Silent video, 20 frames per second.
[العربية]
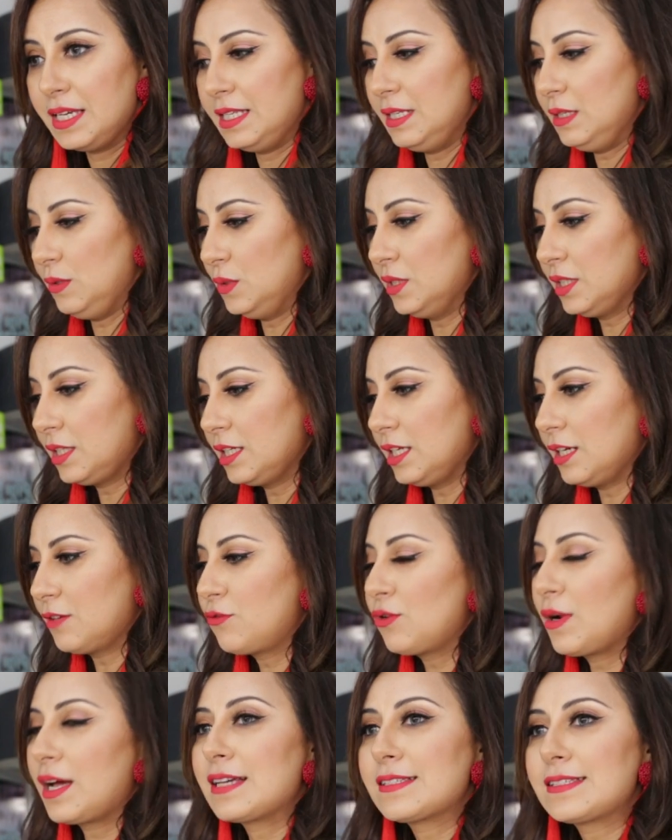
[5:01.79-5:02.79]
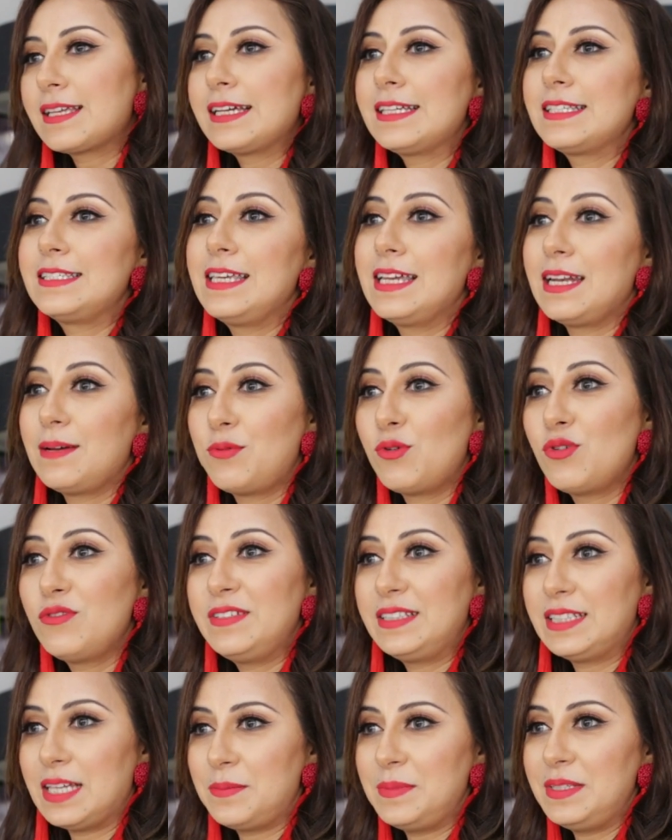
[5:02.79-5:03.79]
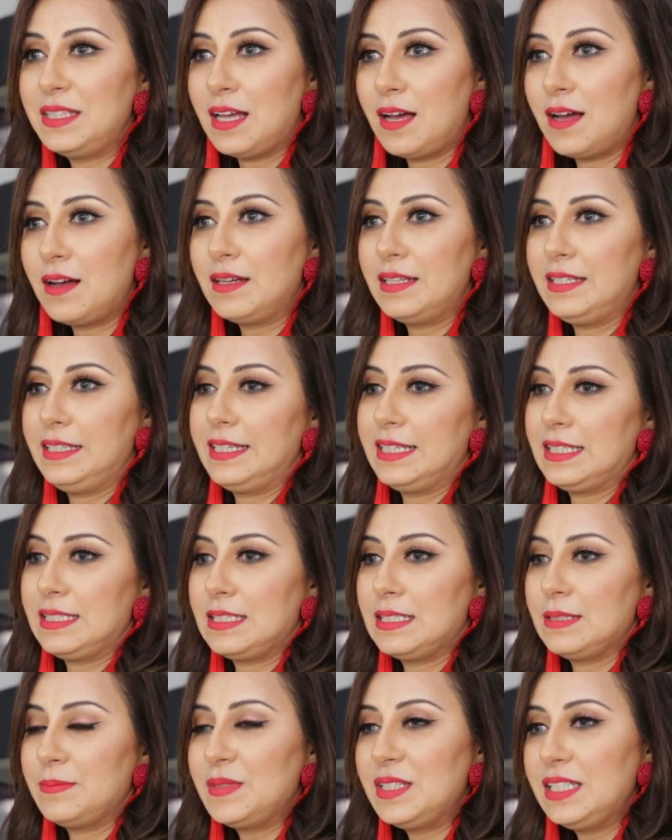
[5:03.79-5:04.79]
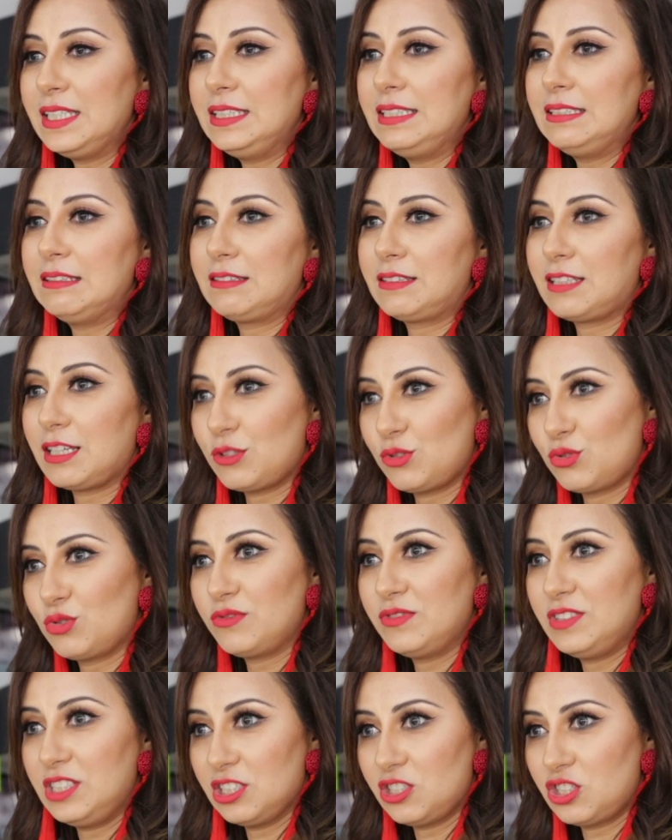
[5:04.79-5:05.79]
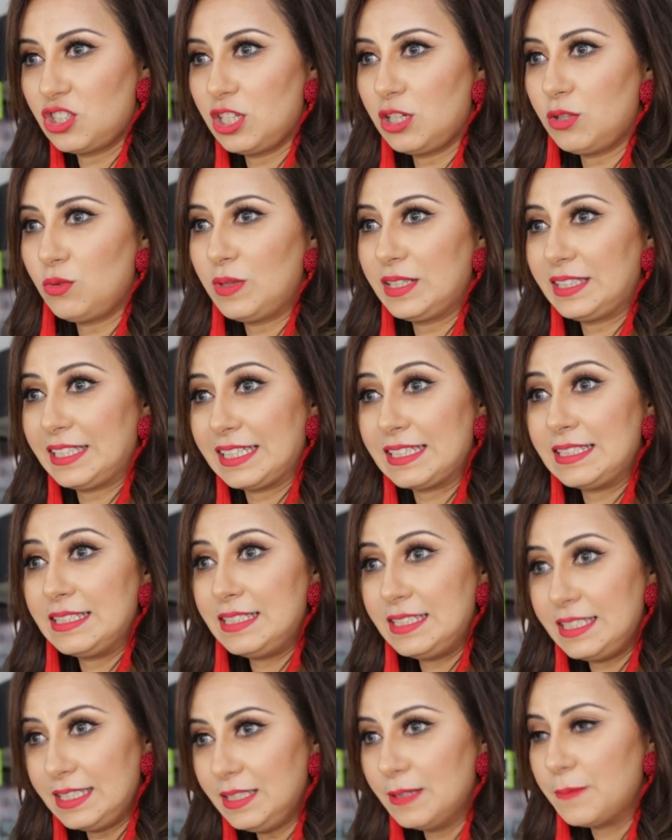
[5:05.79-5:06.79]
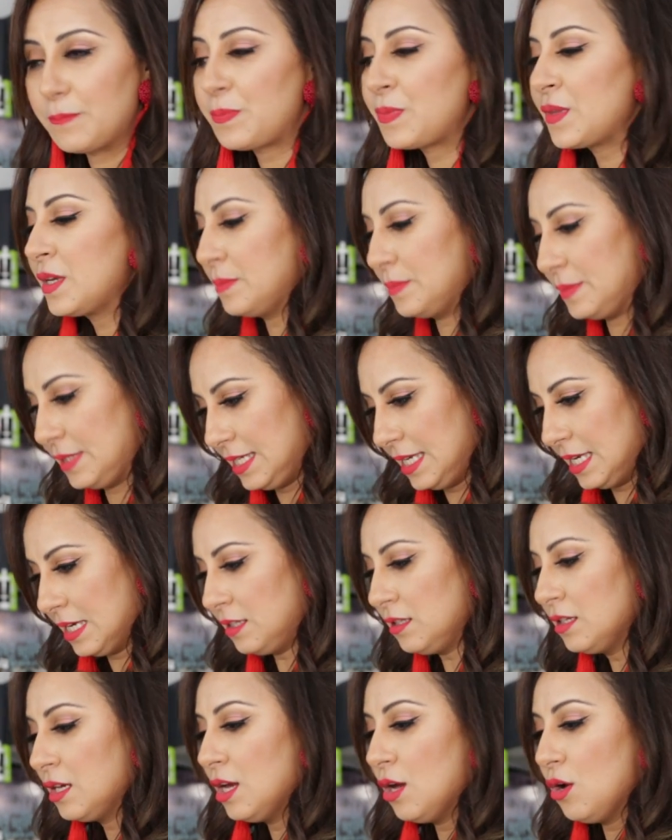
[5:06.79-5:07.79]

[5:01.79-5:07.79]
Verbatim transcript: اللي حنا كنعرفوا الخصائص ديال لا بروفيتامين ا اللي كتمنع علينا التقصف ديال الشعر وكتغذيه مزيان